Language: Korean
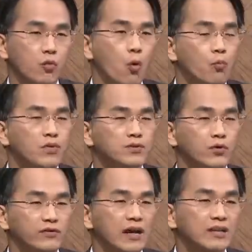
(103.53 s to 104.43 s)
공범
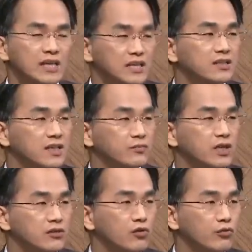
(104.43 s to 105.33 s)
의혹이 상당히 있기 때문에
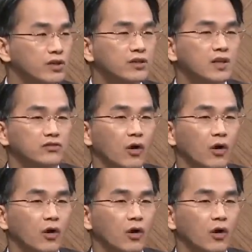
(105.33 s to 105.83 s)
이 경우에는